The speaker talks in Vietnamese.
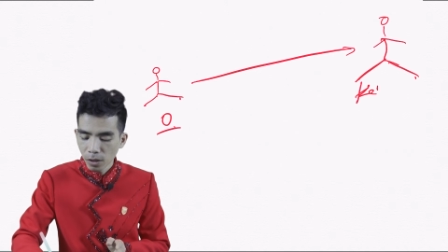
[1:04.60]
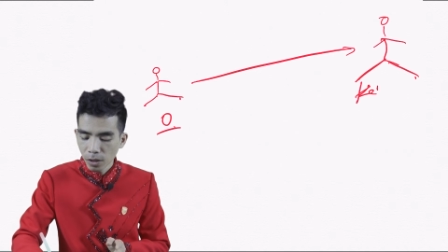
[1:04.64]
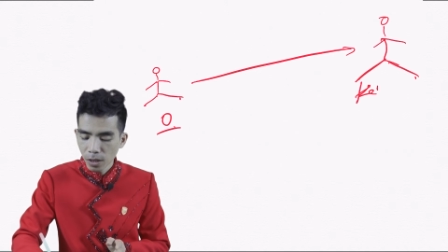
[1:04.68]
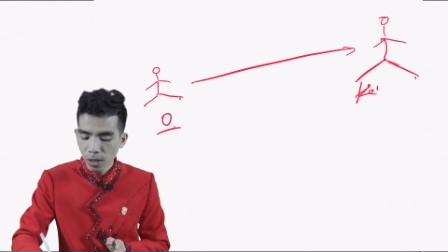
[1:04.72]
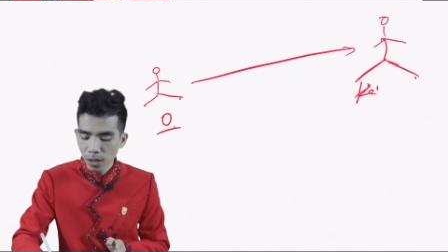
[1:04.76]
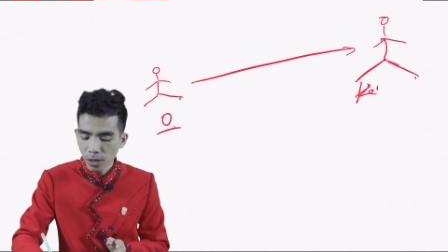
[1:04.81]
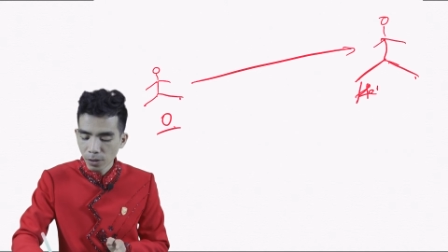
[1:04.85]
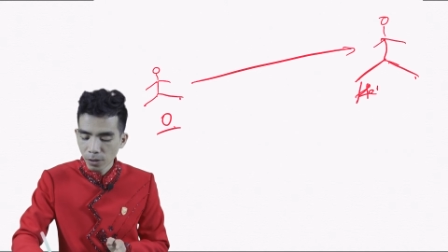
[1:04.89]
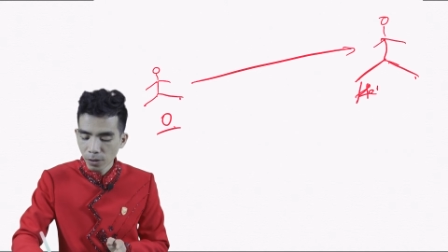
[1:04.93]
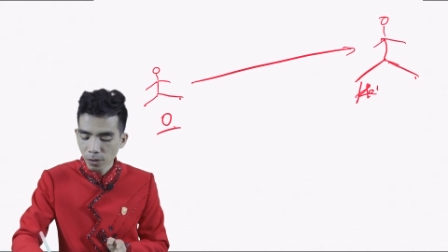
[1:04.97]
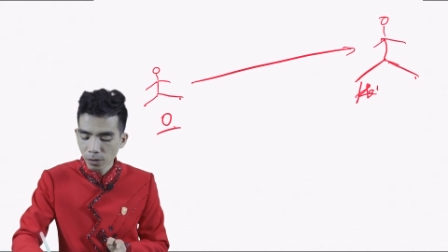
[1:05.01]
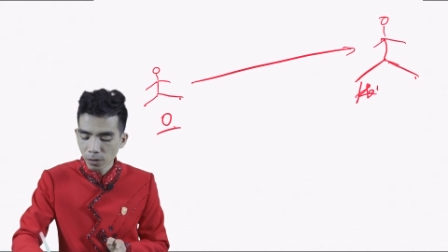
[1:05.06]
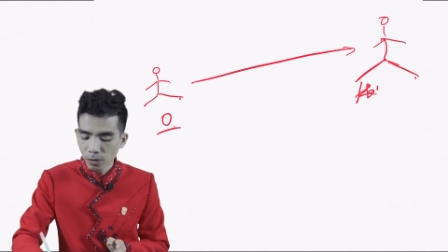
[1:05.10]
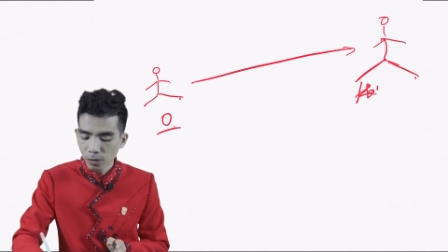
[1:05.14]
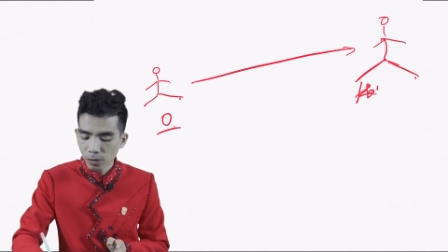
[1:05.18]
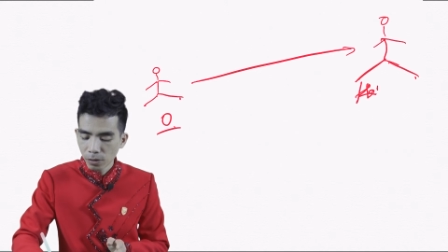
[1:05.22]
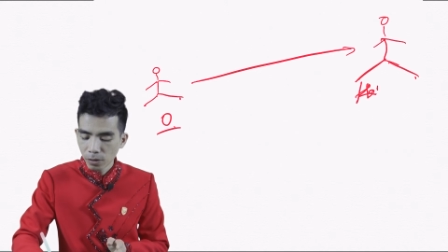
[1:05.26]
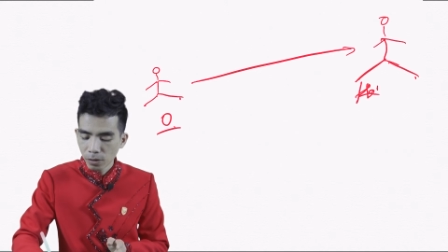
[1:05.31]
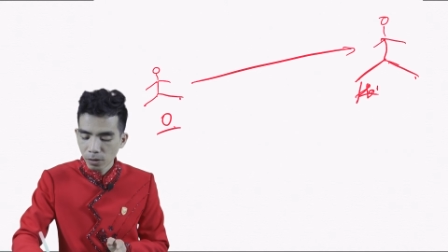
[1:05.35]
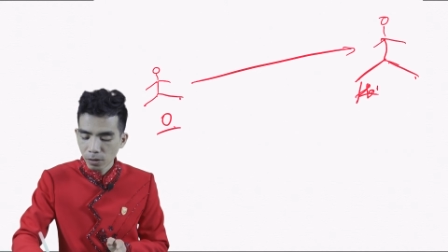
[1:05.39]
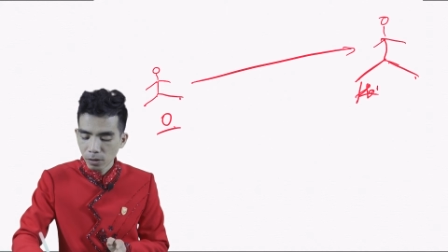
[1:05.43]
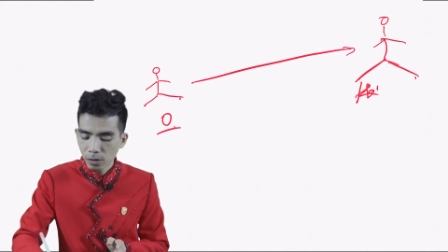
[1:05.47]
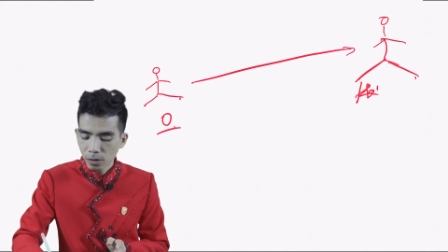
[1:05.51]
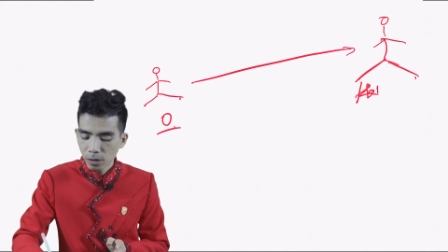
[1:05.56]
hero
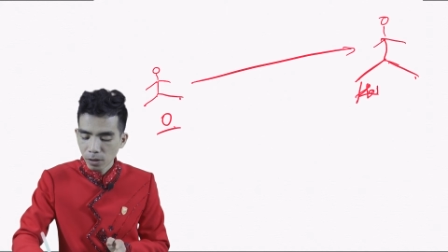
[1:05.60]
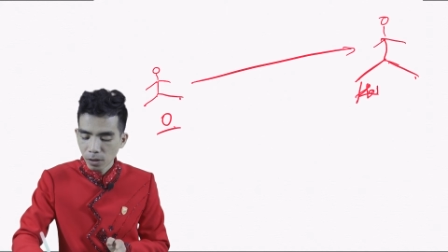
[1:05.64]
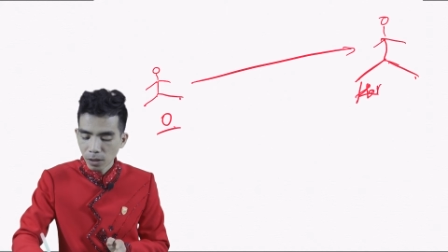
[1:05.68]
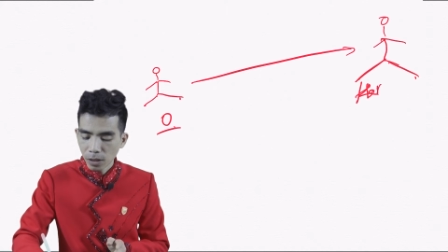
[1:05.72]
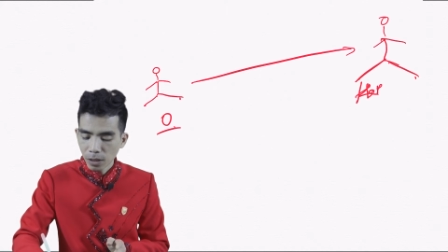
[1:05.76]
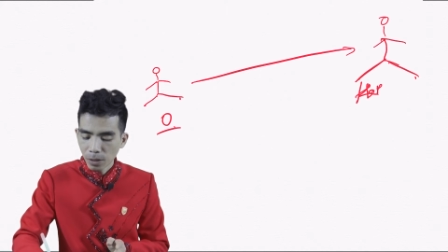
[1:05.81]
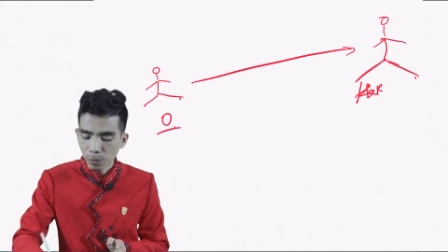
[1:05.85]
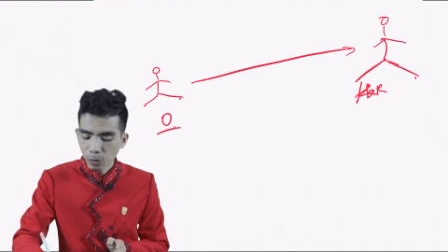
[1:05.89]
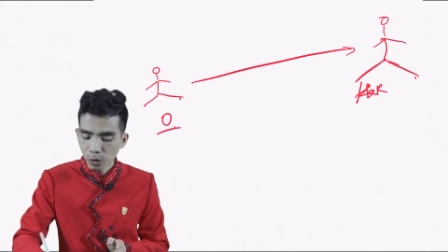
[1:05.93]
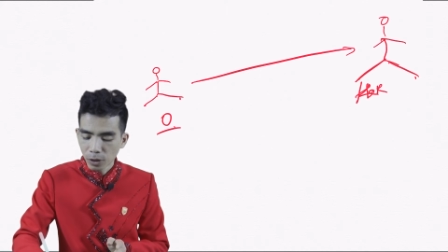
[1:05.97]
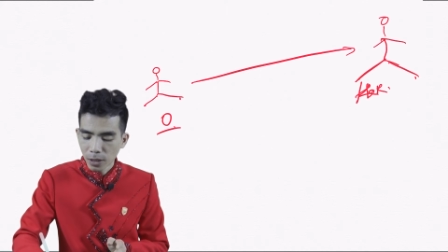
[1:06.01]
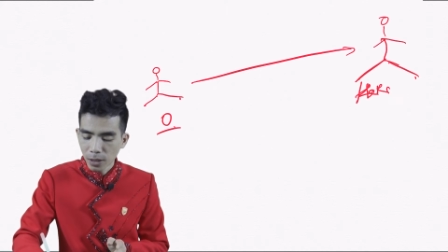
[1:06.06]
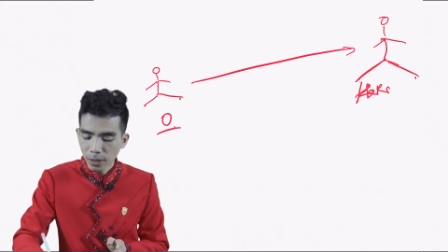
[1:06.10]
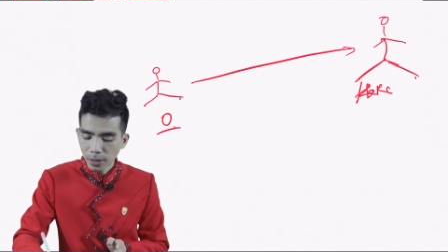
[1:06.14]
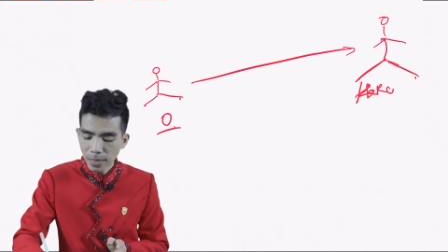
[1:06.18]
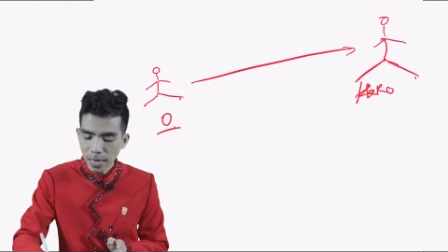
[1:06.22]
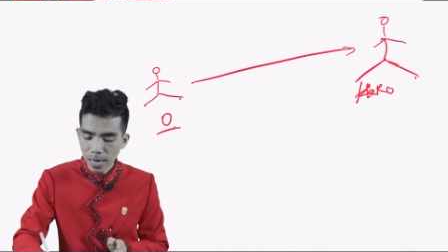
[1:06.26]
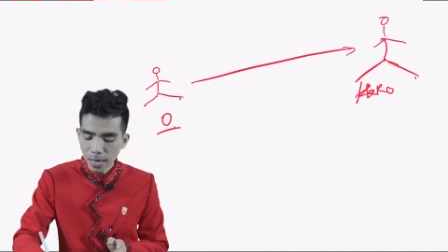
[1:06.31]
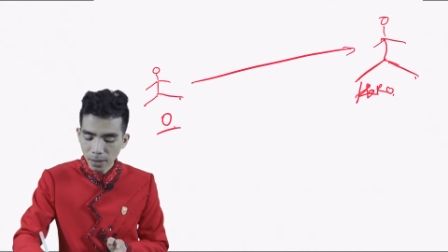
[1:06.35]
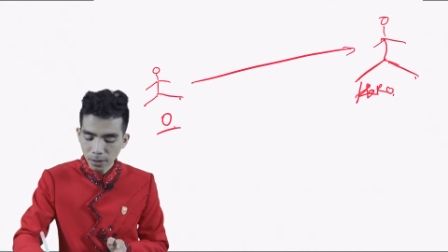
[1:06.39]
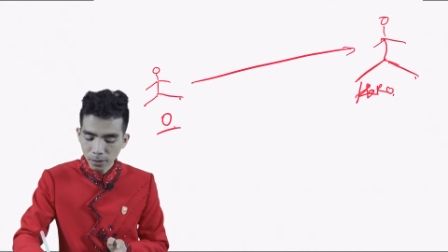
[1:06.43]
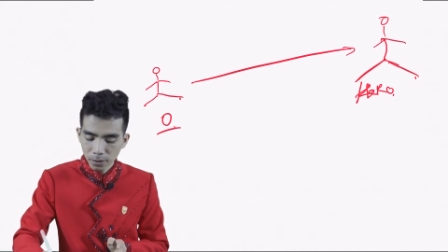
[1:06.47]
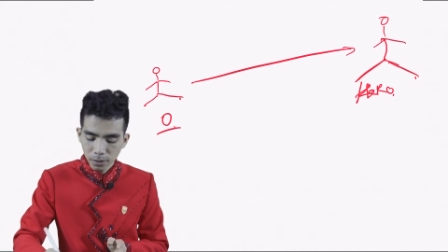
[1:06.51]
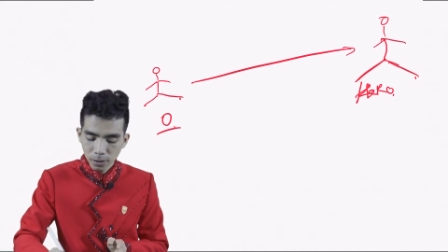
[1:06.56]
là một kiệt
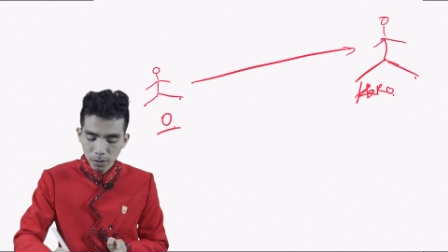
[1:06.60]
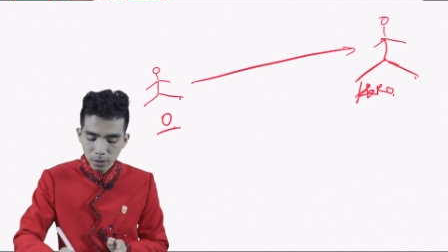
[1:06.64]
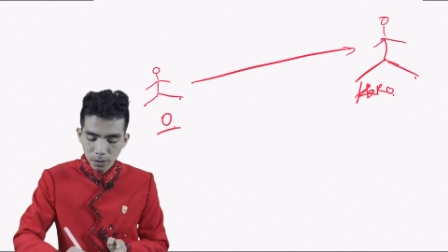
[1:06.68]
tác